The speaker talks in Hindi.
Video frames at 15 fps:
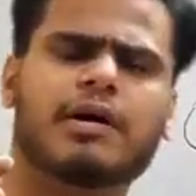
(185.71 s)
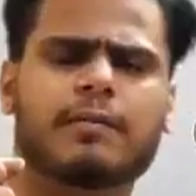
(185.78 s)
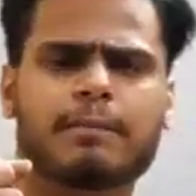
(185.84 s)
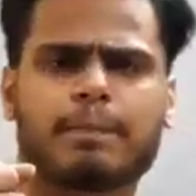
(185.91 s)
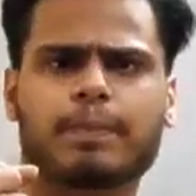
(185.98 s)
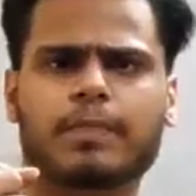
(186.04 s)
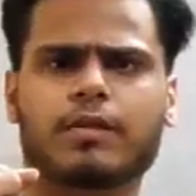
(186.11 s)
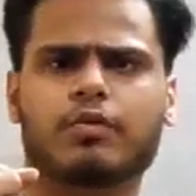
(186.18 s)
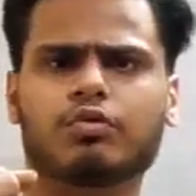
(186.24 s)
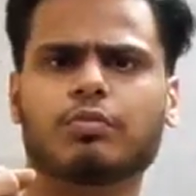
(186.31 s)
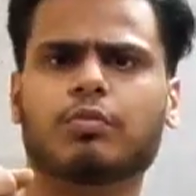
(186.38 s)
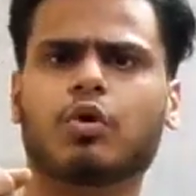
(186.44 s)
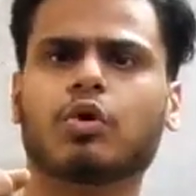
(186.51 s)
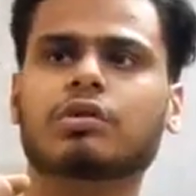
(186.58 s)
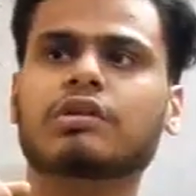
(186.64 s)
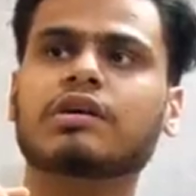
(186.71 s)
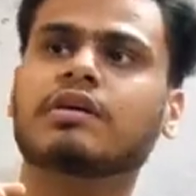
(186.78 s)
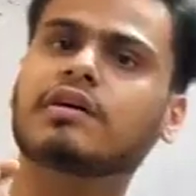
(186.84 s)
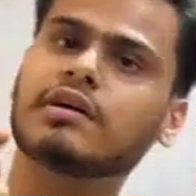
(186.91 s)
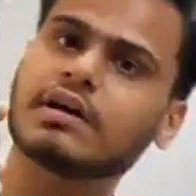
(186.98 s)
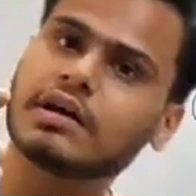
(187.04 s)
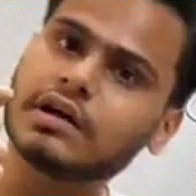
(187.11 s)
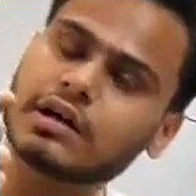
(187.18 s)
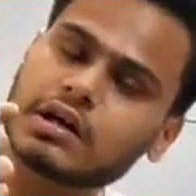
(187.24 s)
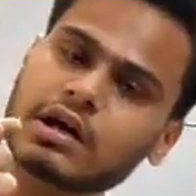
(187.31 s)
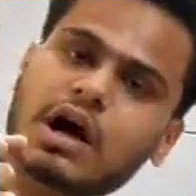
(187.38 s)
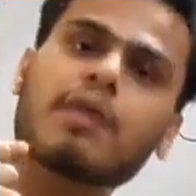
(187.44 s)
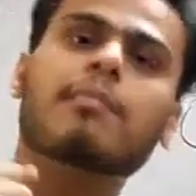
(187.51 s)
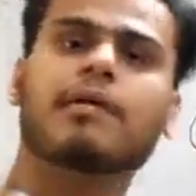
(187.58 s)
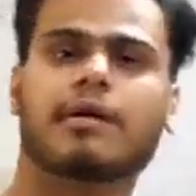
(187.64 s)
है वो बहुत
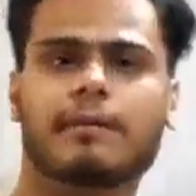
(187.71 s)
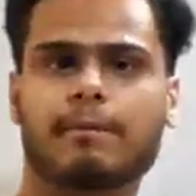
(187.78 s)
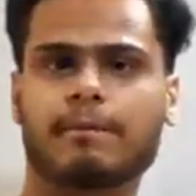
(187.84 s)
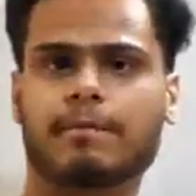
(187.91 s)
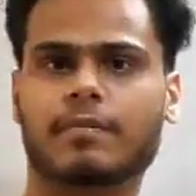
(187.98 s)
कम है